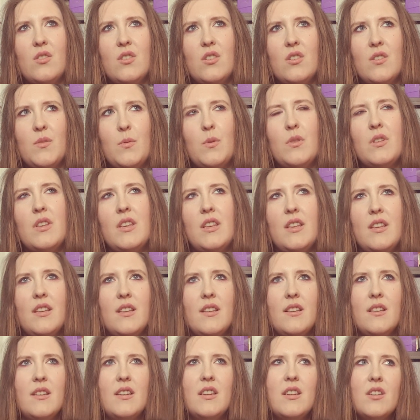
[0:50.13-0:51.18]

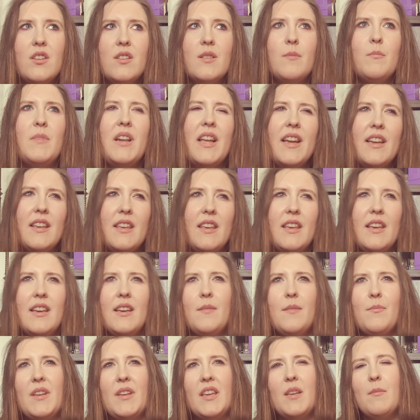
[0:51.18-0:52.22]
słodki ryż z
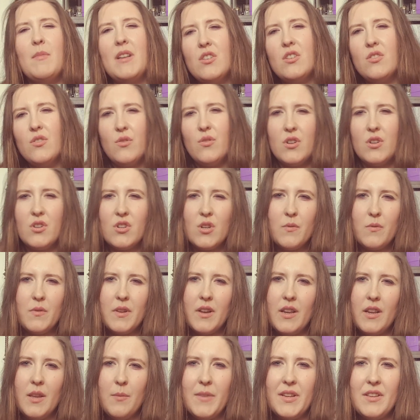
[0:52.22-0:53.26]
mlekiem, taki mleczno-ryżowy
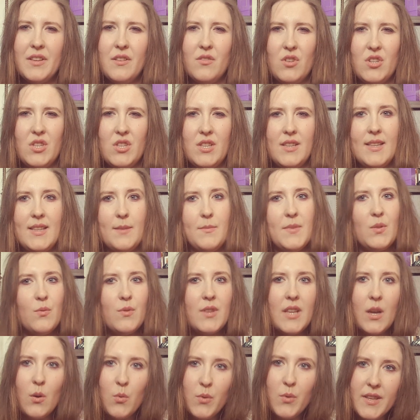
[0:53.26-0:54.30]
klimat, jednocześnie tam jest
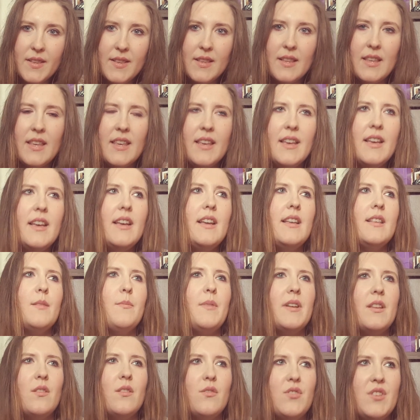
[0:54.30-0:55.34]
nuta whisky,
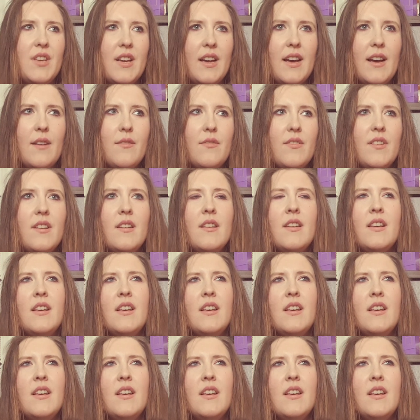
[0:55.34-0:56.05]
jest bardzo ciekawy.